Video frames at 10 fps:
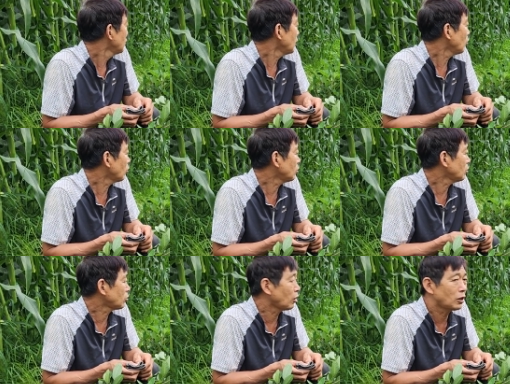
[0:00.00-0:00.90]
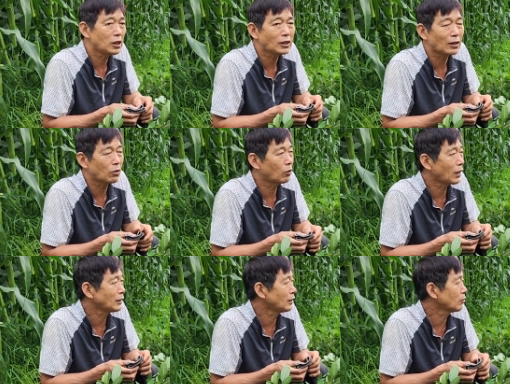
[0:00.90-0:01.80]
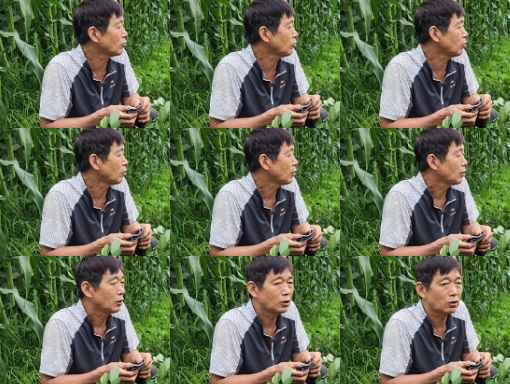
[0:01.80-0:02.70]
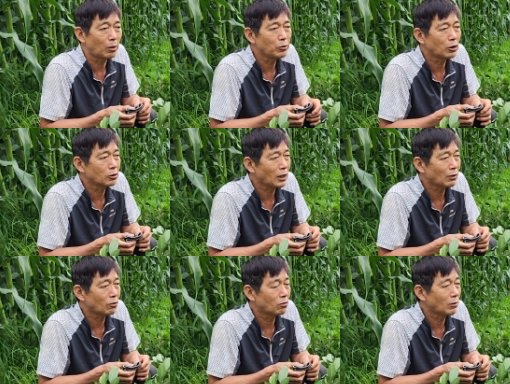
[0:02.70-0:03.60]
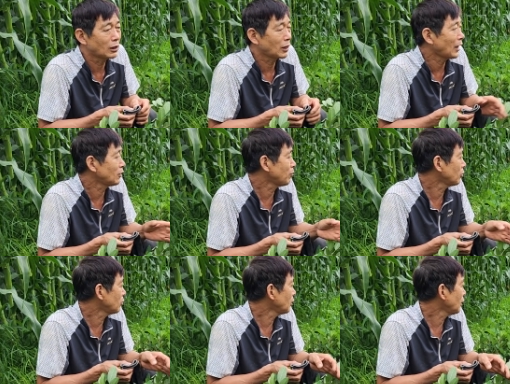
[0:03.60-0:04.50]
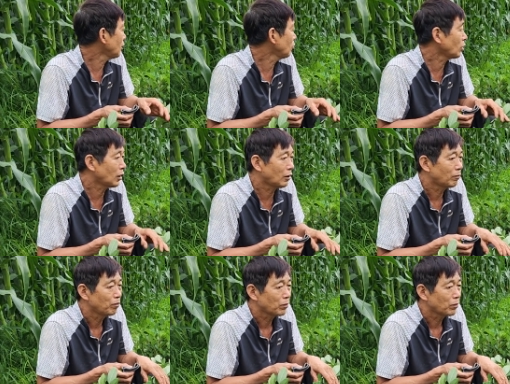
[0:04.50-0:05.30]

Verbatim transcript: 이제 요거는 저희는 흰 땅콩은 안 심고 이제 검정 땅콩만 다 심었는데 요게